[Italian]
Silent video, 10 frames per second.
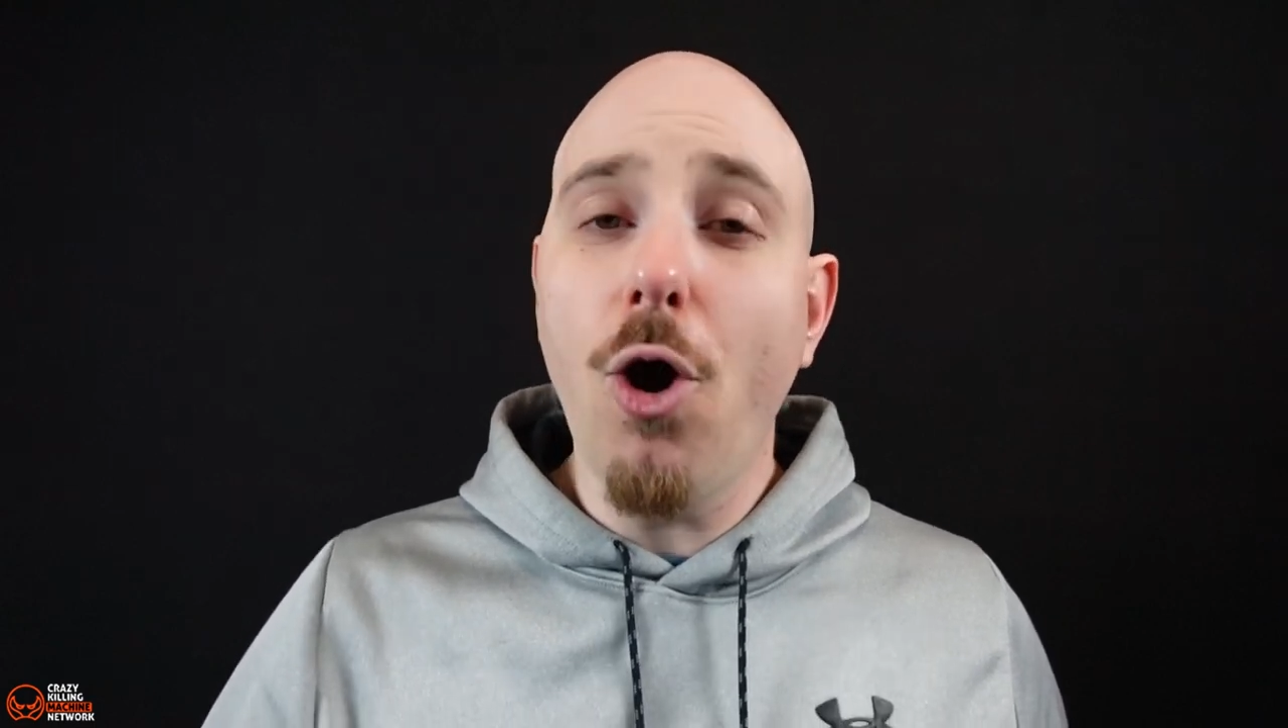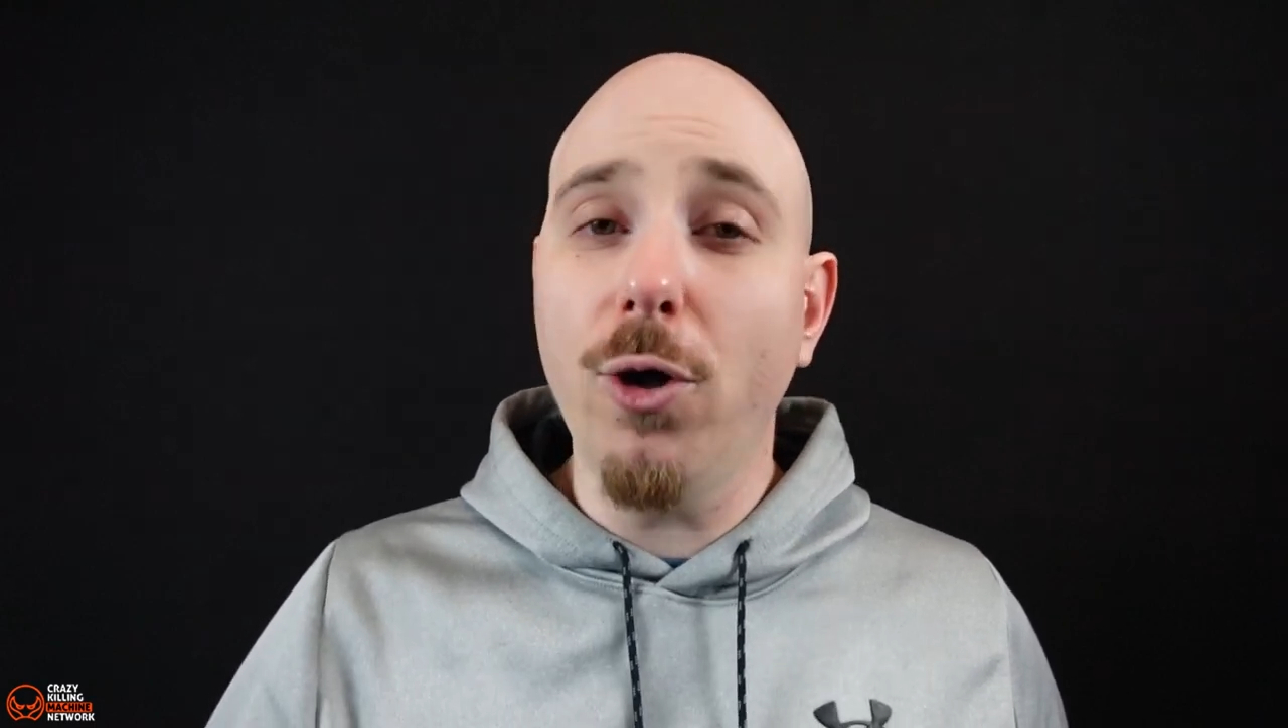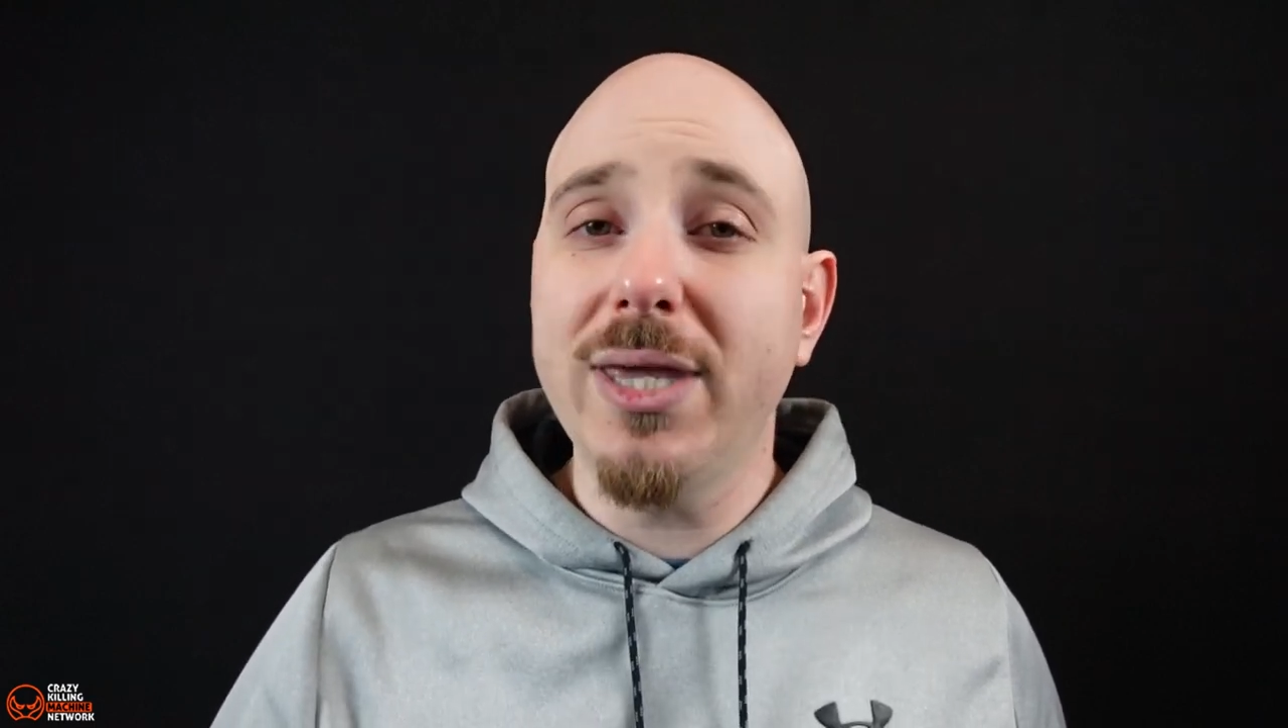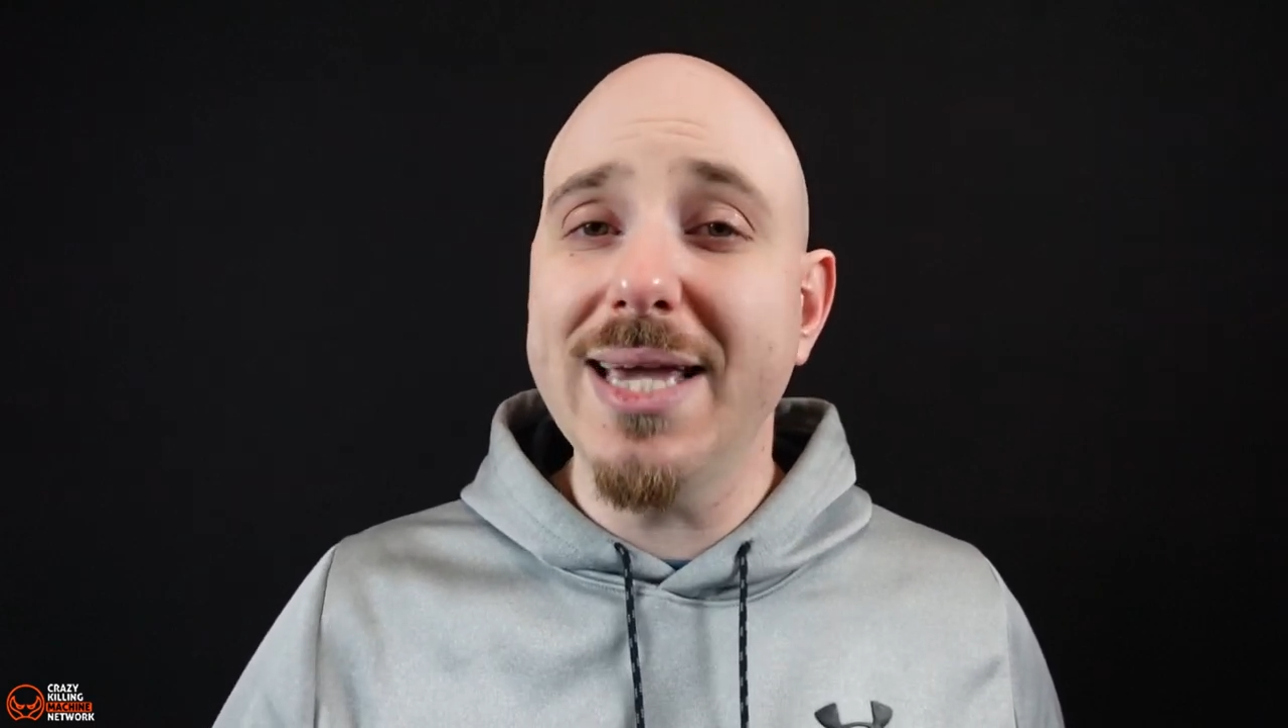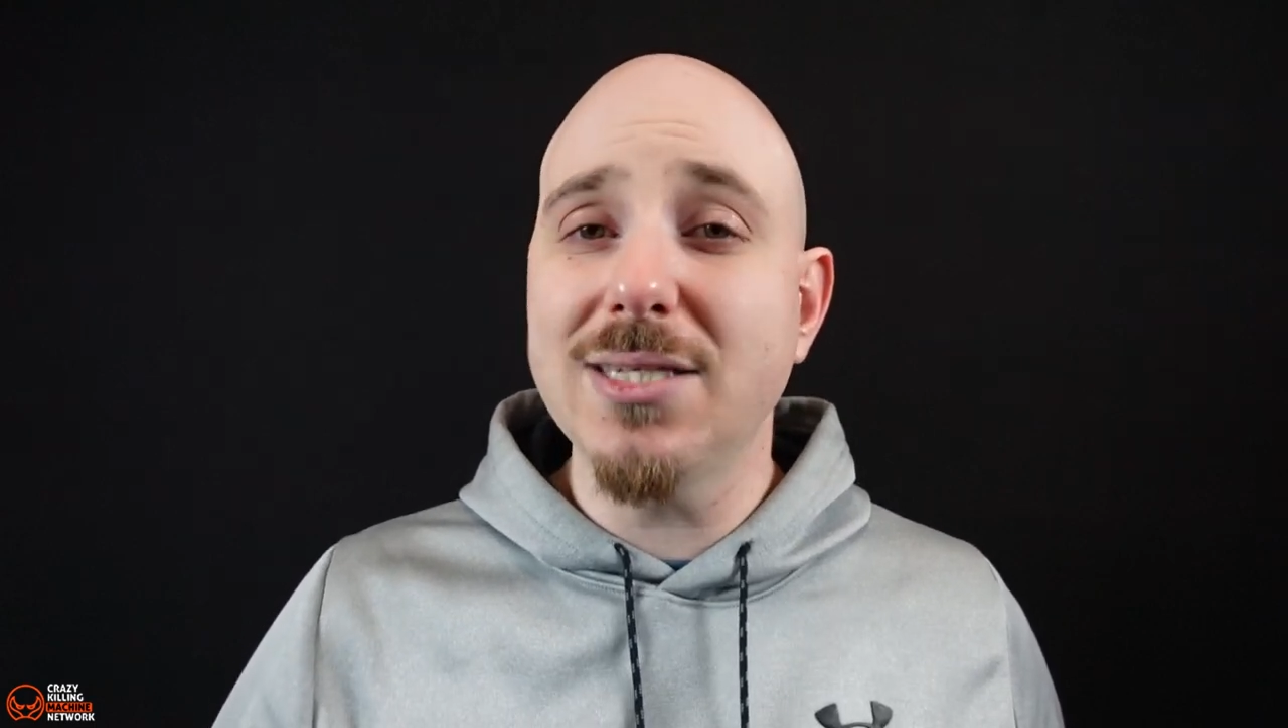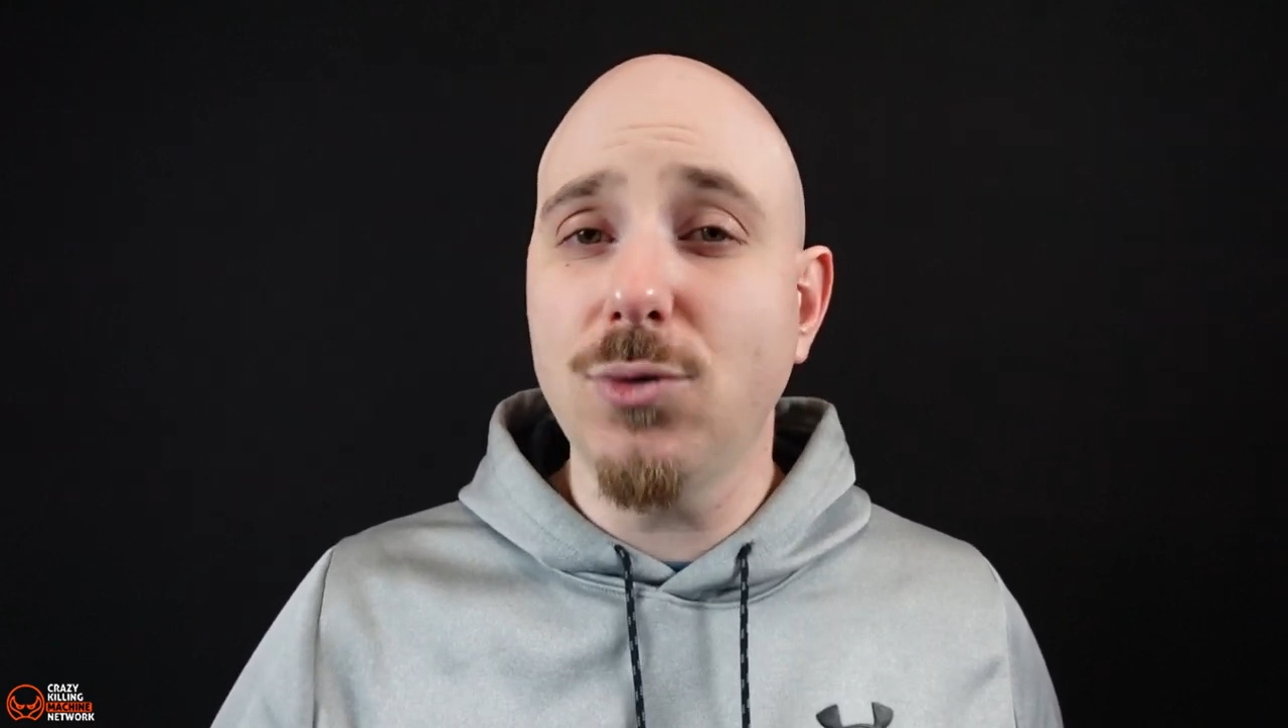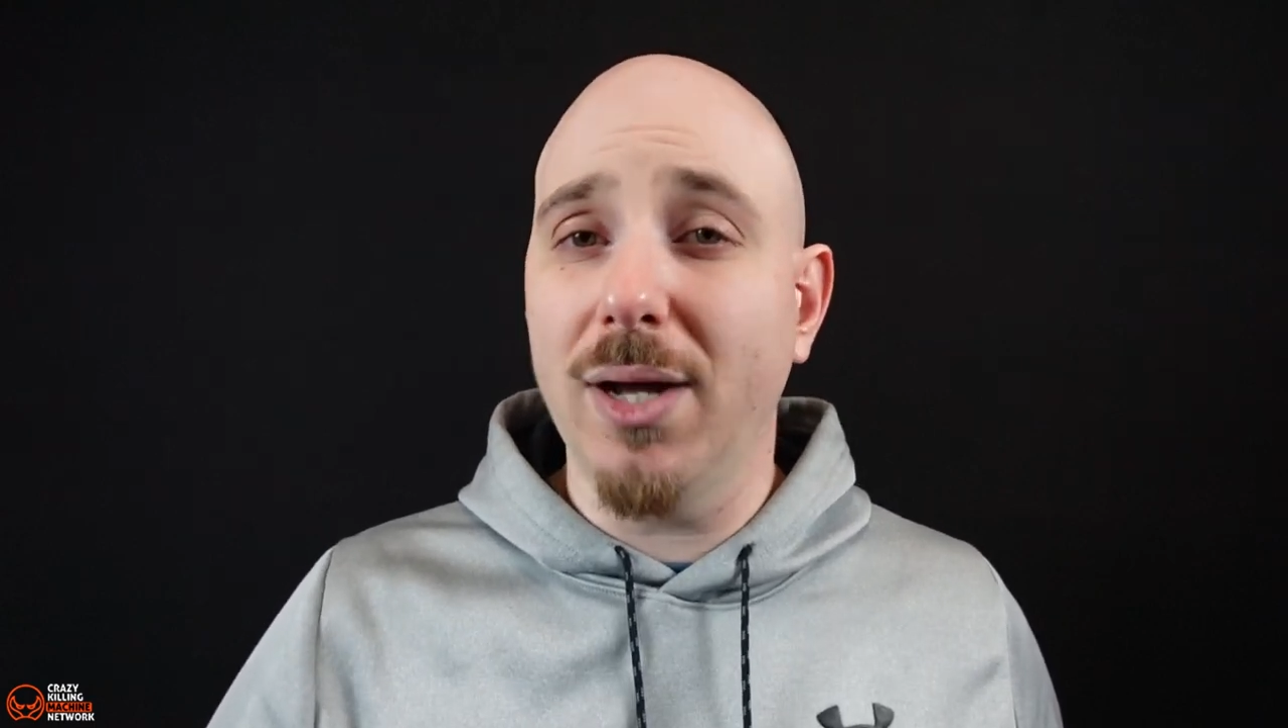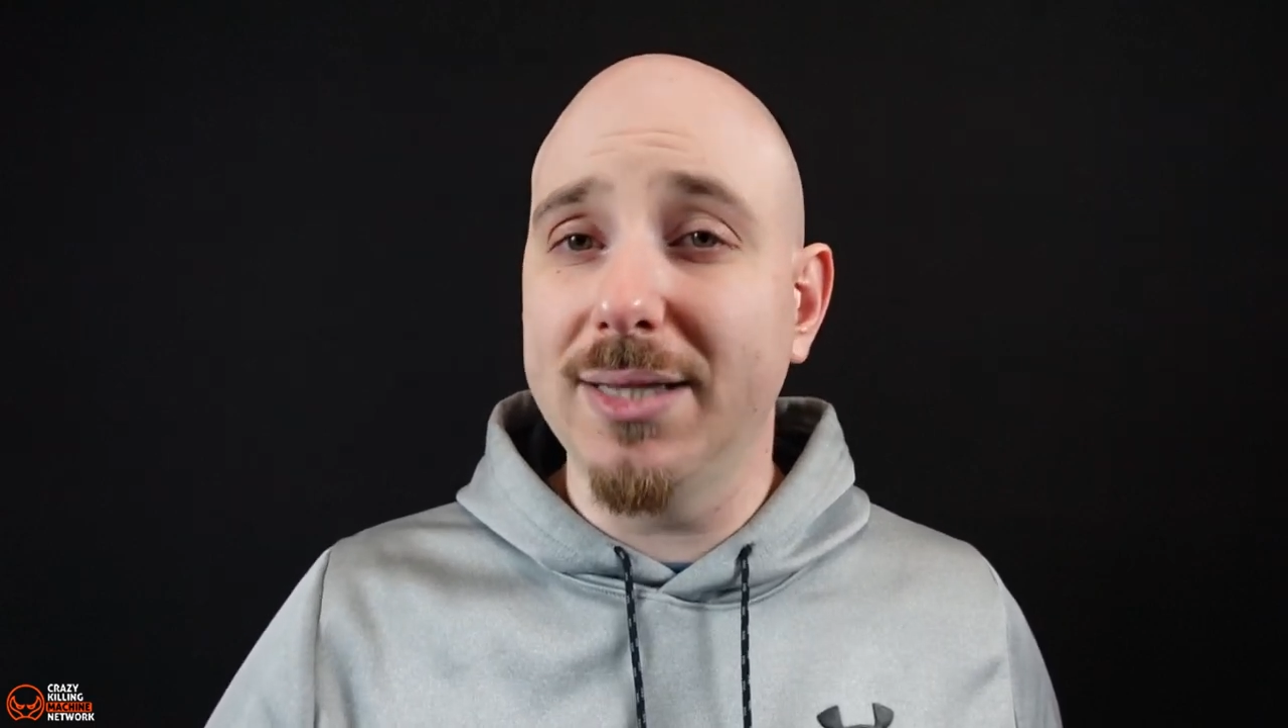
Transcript: ho chiesto a